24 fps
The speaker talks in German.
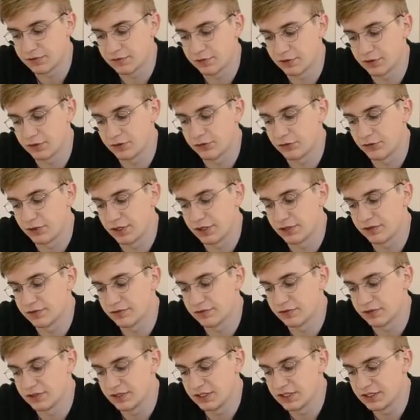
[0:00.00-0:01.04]
von
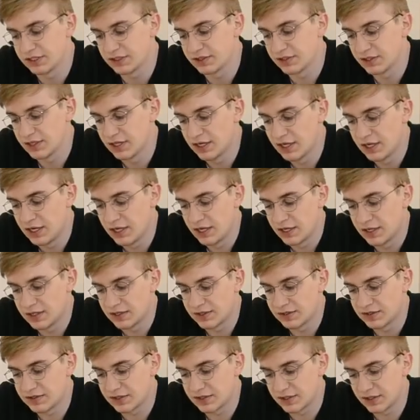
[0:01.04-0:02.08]
Creative nicht,
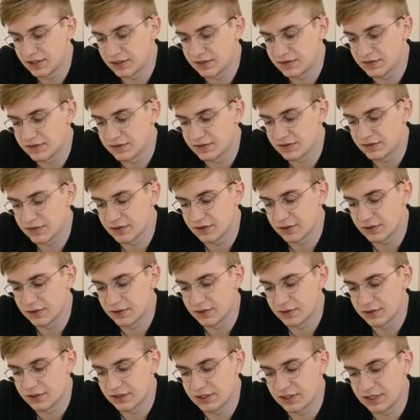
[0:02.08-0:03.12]
ist, dass
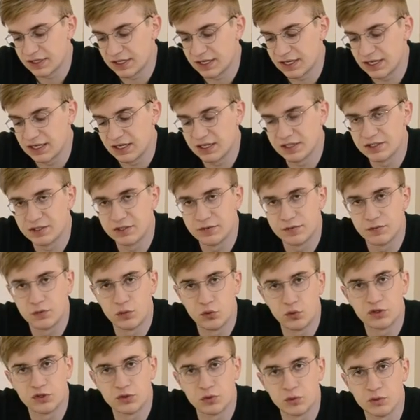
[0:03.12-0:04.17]
äh, ein relativ
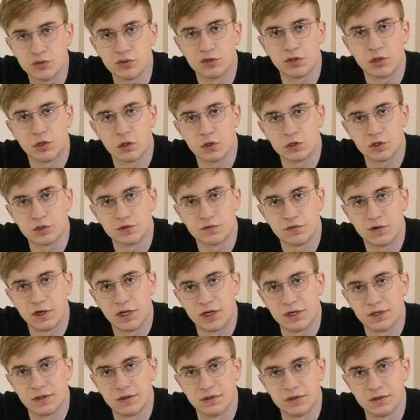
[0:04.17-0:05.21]
hohes Grundrauschen
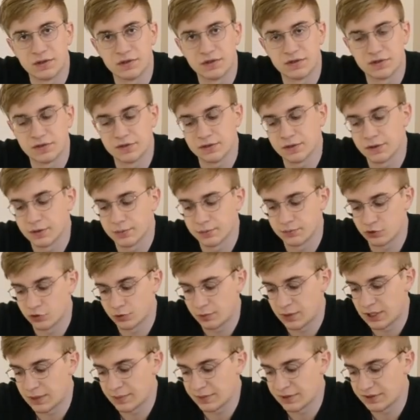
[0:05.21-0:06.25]
vorhanden ist. Ähm,
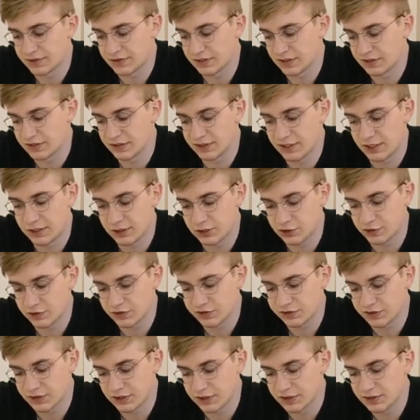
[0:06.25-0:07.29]
sobald man das Headset
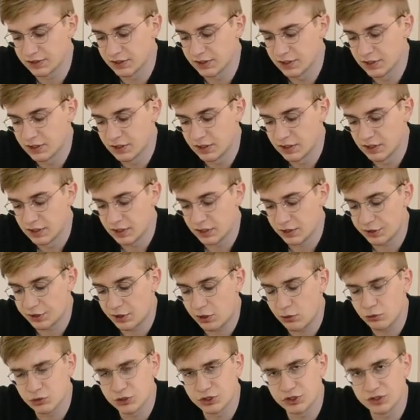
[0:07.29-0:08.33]
angeschlossen hat,
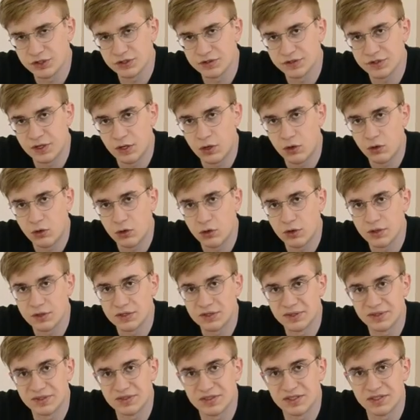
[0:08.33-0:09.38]
rauscht es auch.
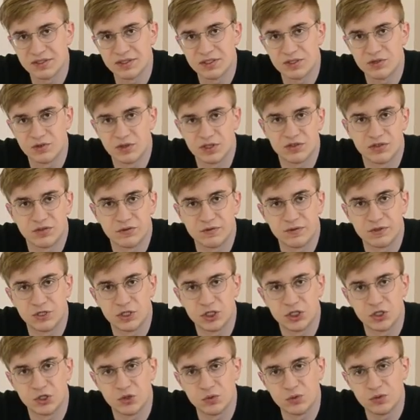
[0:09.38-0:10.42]
Es ist nicht so, dass es irgendwie
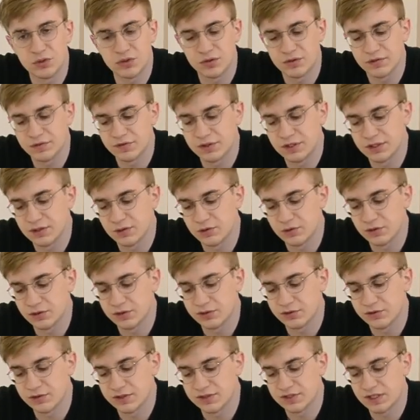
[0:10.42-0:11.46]
störend wäre oder
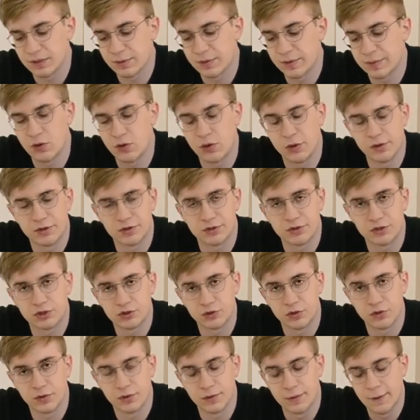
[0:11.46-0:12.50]
sowas, aber man hört es
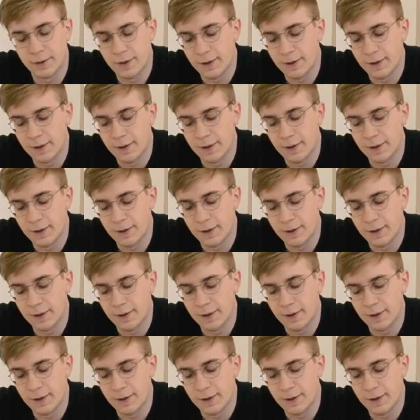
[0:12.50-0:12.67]
schon.